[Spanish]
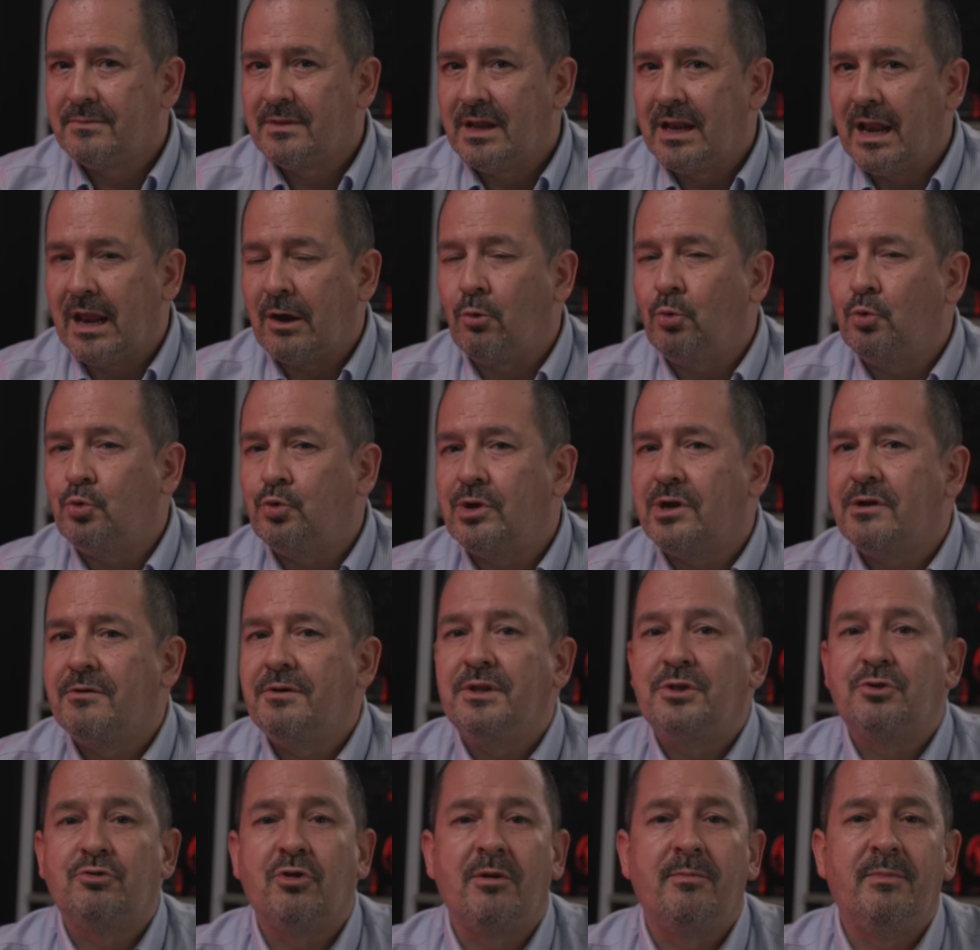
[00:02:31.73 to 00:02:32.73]
La cultura
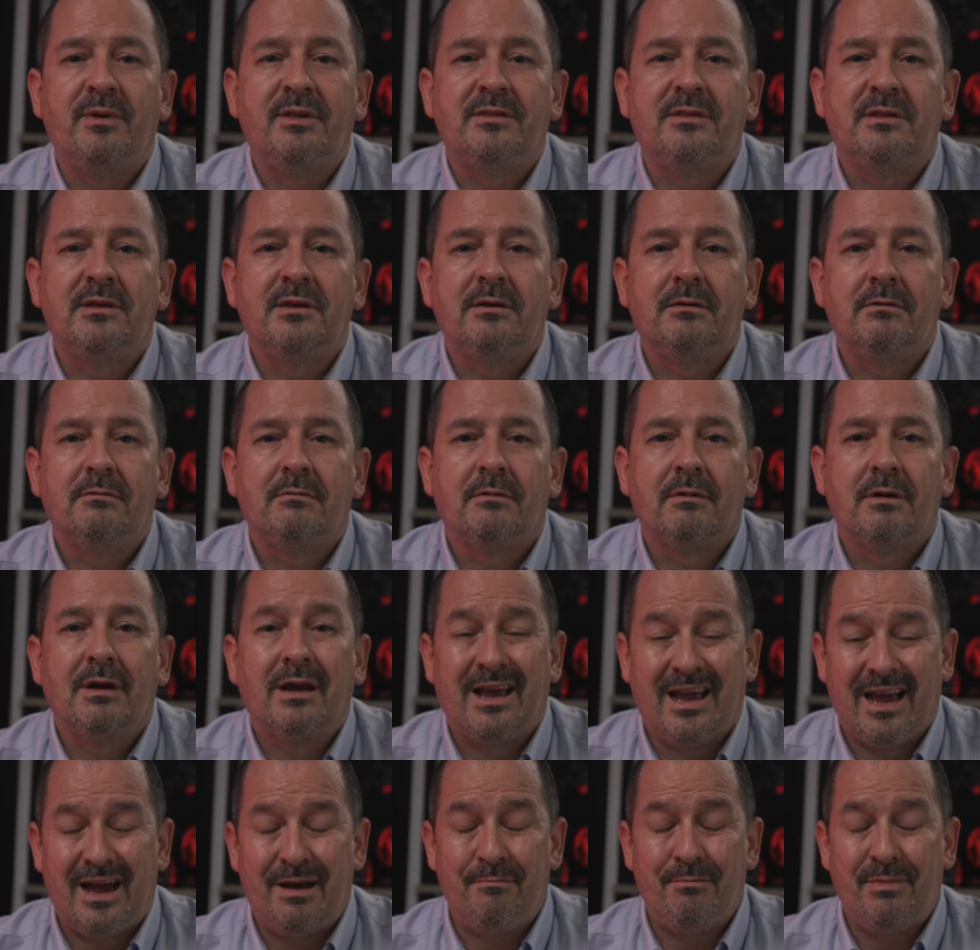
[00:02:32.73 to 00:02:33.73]
eventualmente
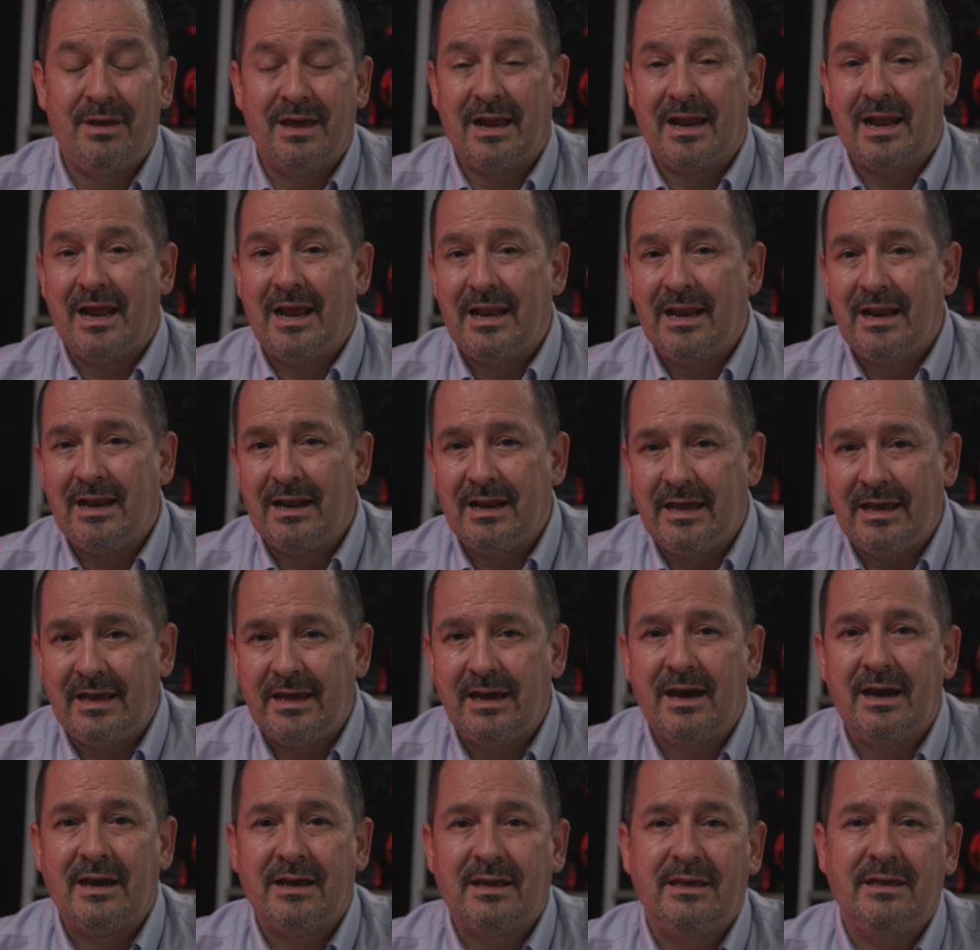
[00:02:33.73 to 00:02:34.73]
cambiará la ley
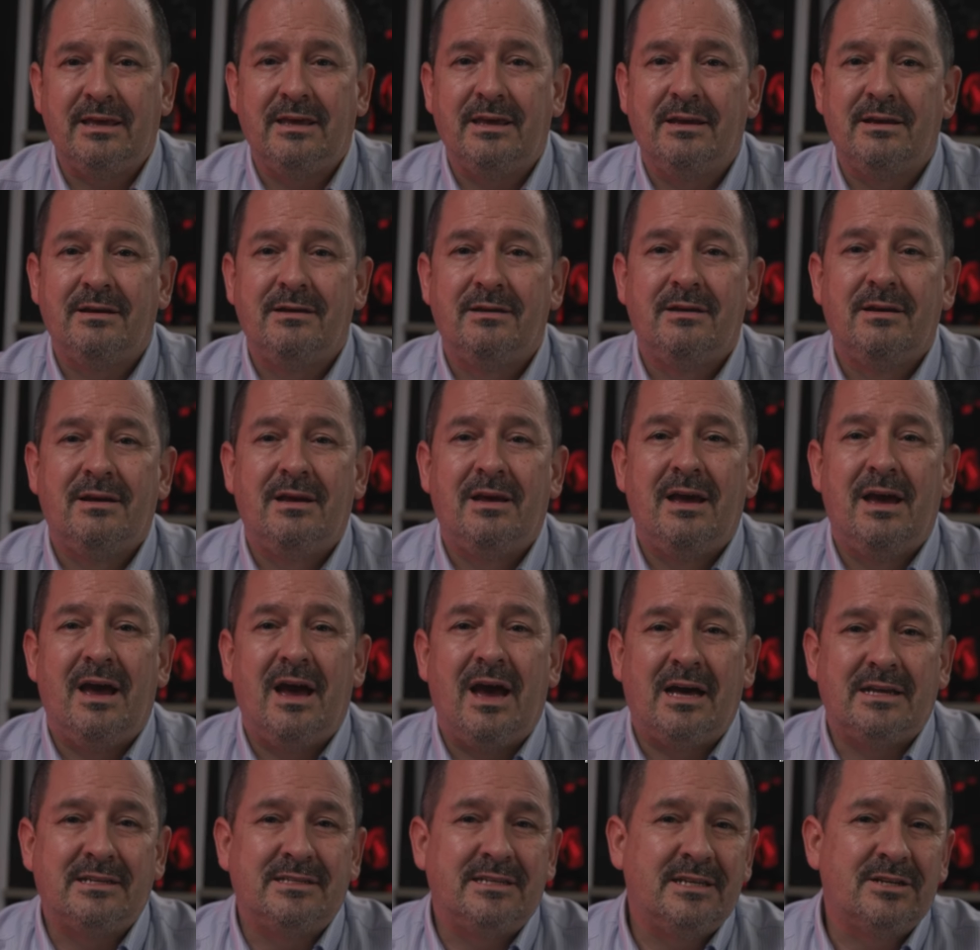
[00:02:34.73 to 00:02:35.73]
aquí.
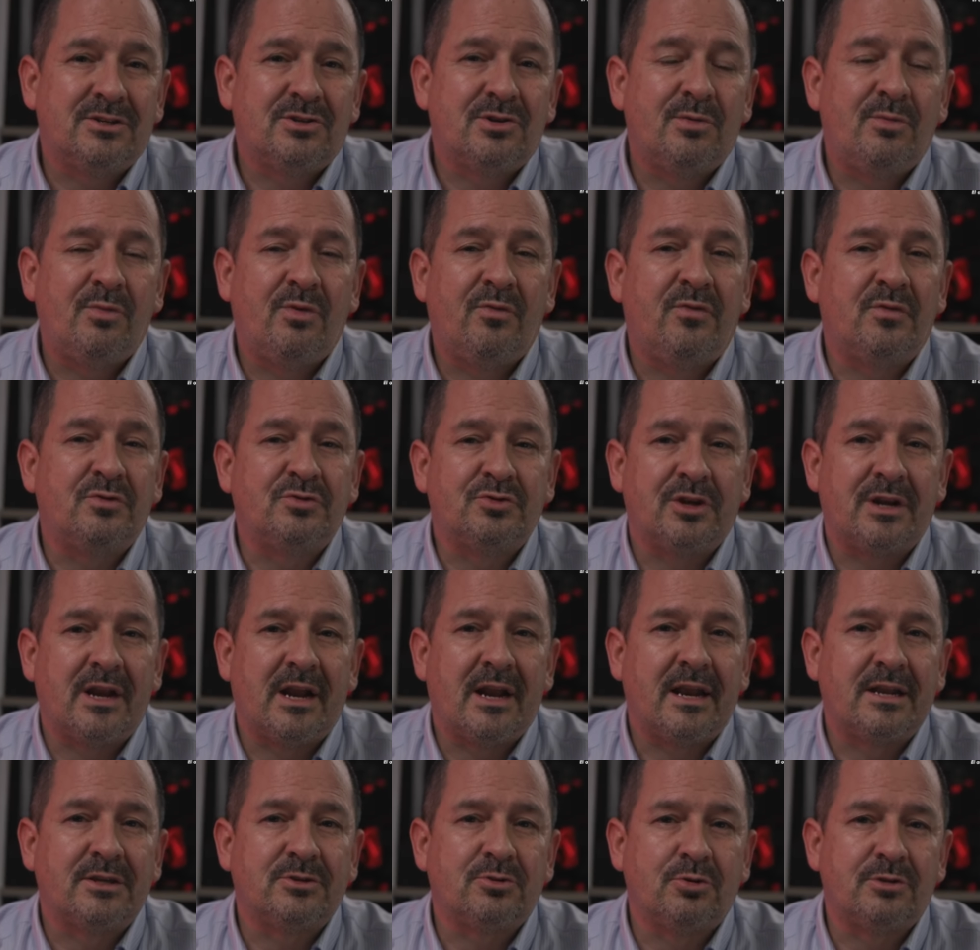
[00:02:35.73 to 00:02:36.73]
Así es como funcionan
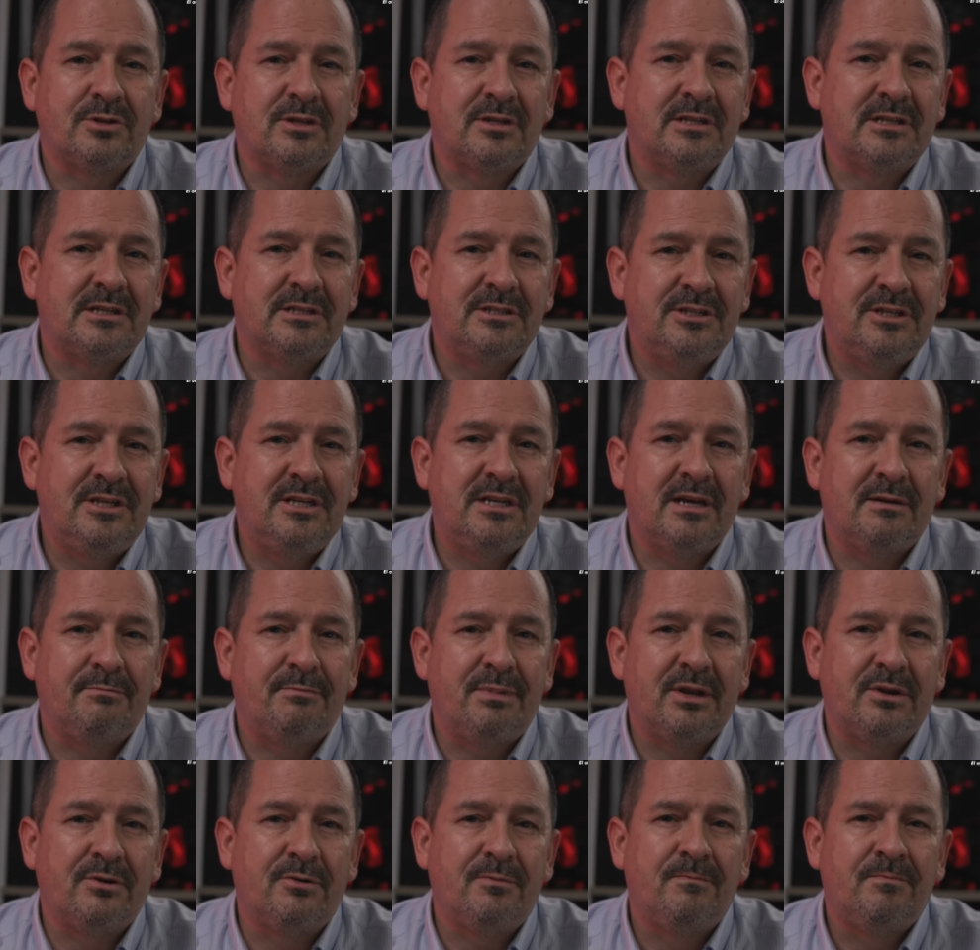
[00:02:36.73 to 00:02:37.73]
las cosas en China,
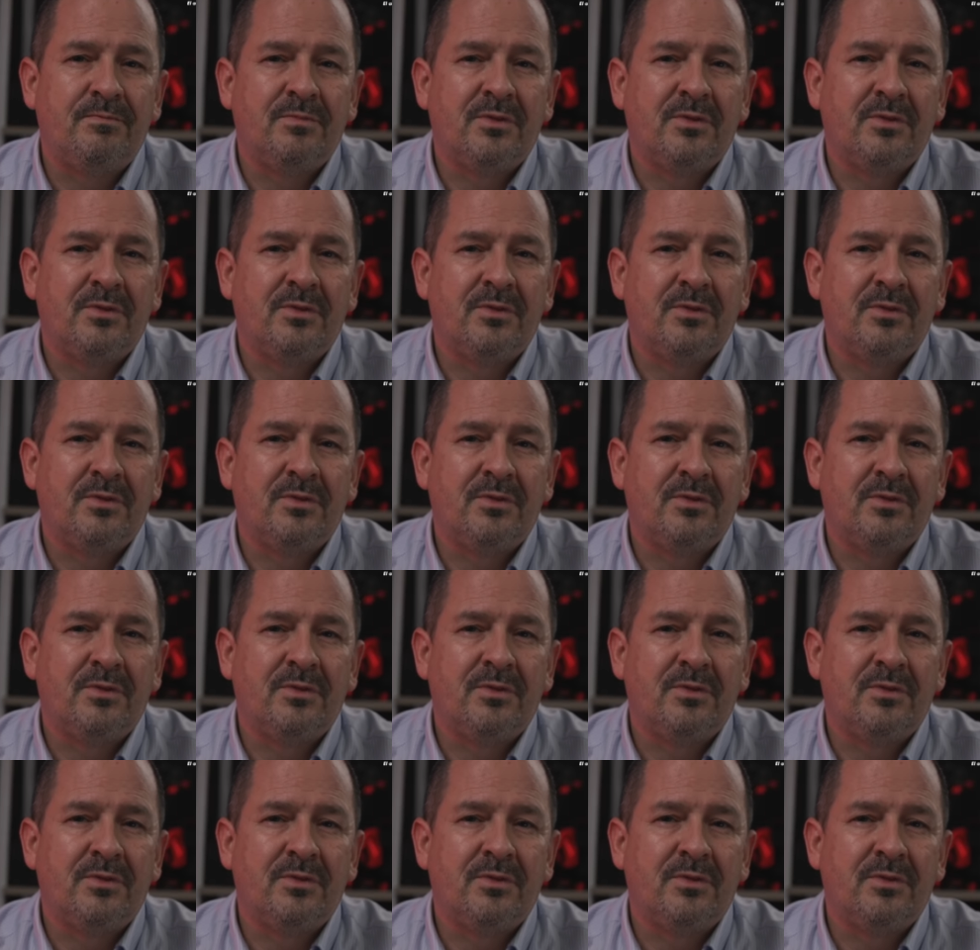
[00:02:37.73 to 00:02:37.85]
pero